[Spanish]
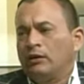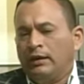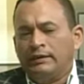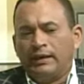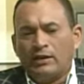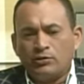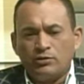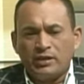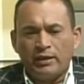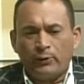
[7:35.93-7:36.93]
en este caso
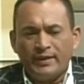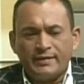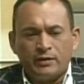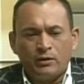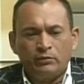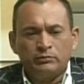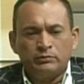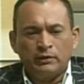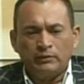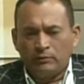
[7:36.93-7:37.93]
concejal Ruiz,
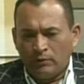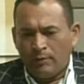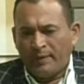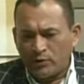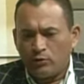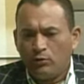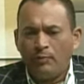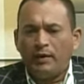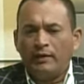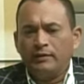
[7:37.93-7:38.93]
con la Operación
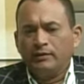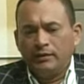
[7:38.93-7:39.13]
Lupa,